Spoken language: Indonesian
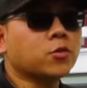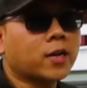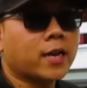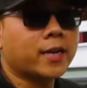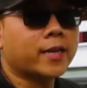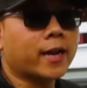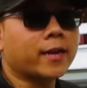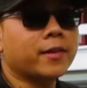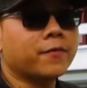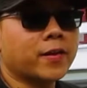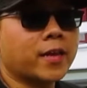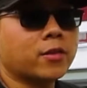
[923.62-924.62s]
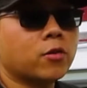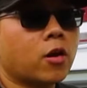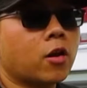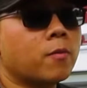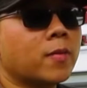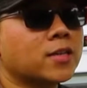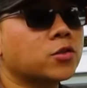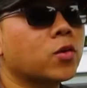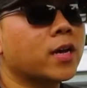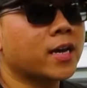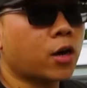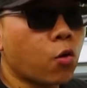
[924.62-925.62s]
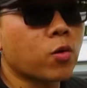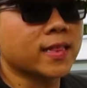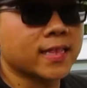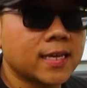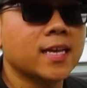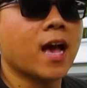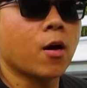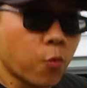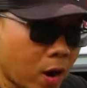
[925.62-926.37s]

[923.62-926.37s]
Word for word: nggak suka dari Grand Livina itu kalau masuk ke row ketiga